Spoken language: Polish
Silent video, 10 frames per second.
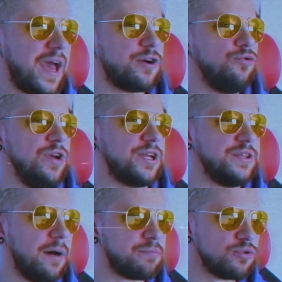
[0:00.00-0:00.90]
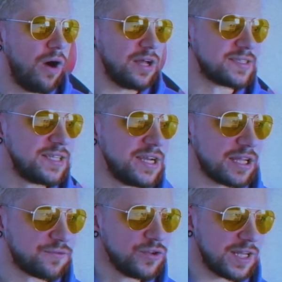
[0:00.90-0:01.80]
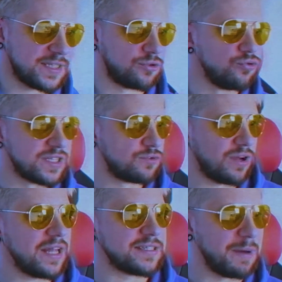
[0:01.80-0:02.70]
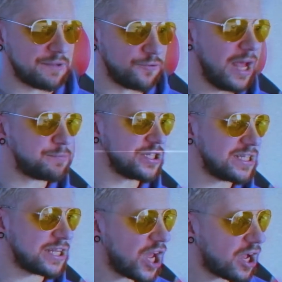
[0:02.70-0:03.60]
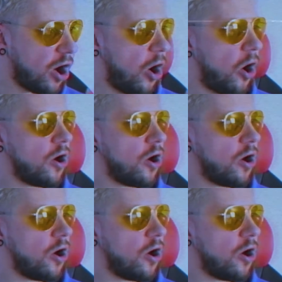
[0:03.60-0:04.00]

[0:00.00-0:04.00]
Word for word: Tech Week number one, seria 12, który składany smartfon lepszy i dlaczego?